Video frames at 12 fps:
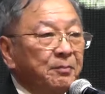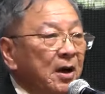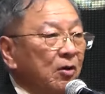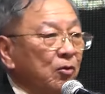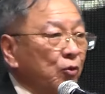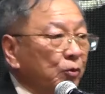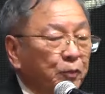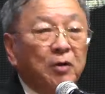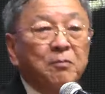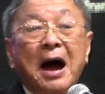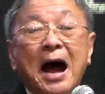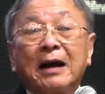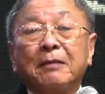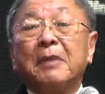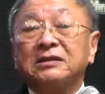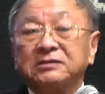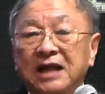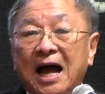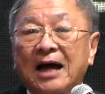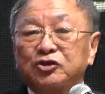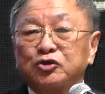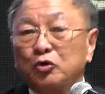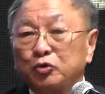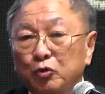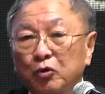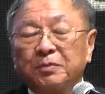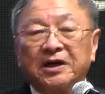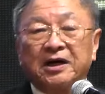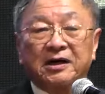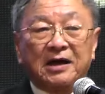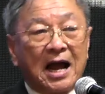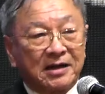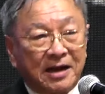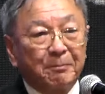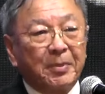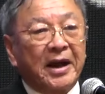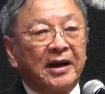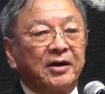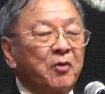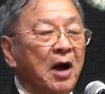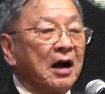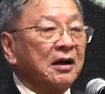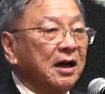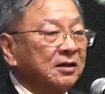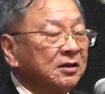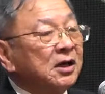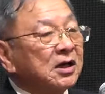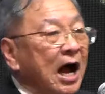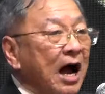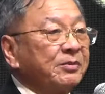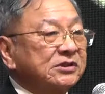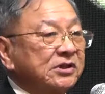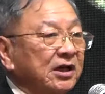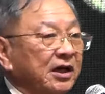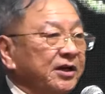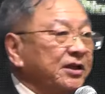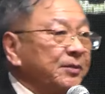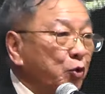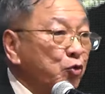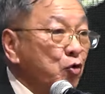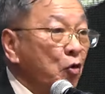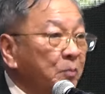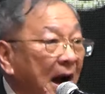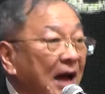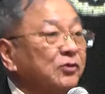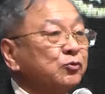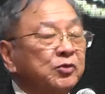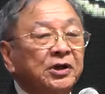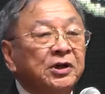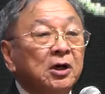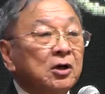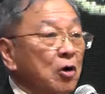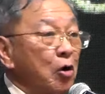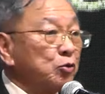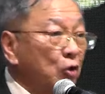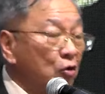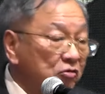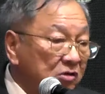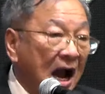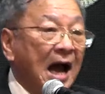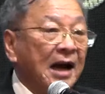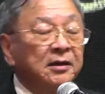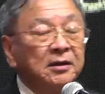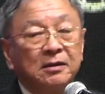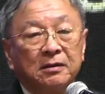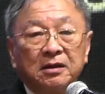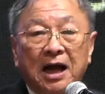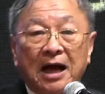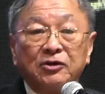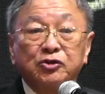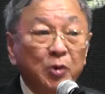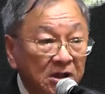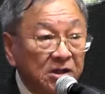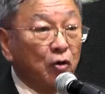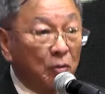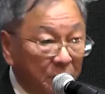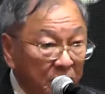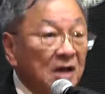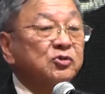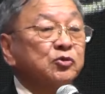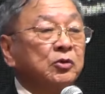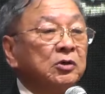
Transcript: หลุดพ้นม่านบังตาโซ่ตวนพันธการกำแพงที่ขวางกั้นข่าวประเสริฐและอิทธิพลของพระยุคนี้เขาต้องการการช่วยเหลือของพระญาณสุด